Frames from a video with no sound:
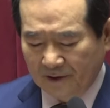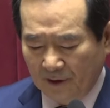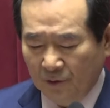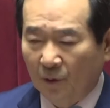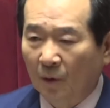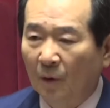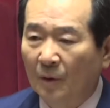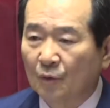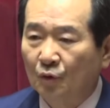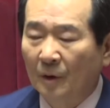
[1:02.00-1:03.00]
일자리도
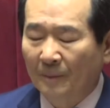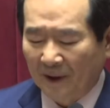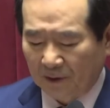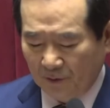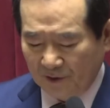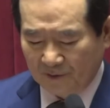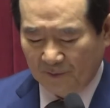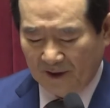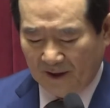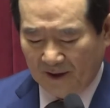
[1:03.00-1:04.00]
위협받고
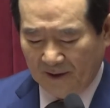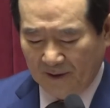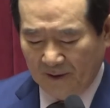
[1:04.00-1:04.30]
있습니다.